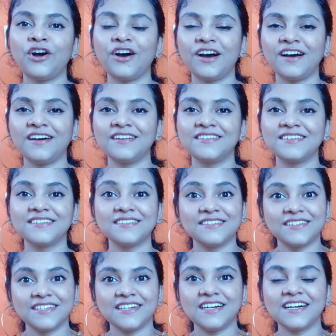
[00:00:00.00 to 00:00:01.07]
और
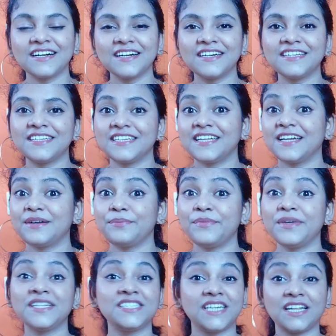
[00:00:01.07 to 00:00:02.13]
अगर
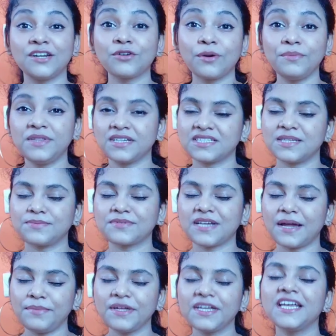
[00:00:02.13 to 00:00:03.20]
मेरे चैनल को अभी तक
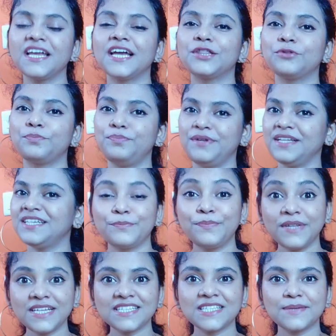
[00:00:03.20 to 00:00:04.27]
सब्सक्राइब नहीं किया है तो प्लीज़
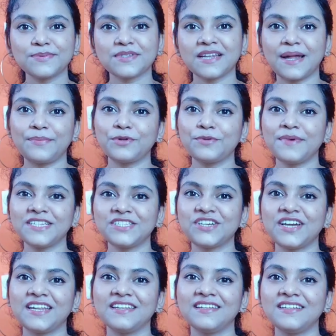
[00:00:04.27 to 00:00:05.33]
प्लीज़ सब्सक्राइब टू माई
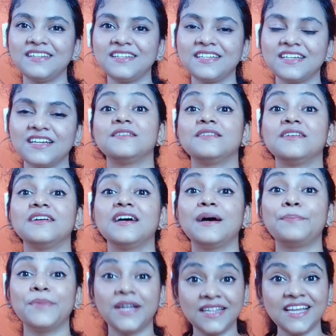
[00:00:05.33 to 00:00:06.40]
चैनल
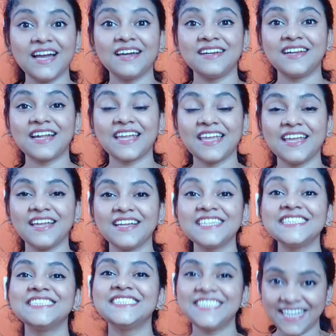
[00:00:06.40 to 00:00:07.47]
अपना ध्यान
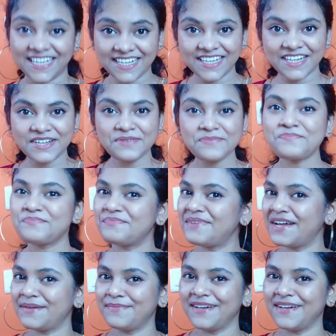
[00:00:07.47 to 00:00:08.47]
रखें टेक केयर बाय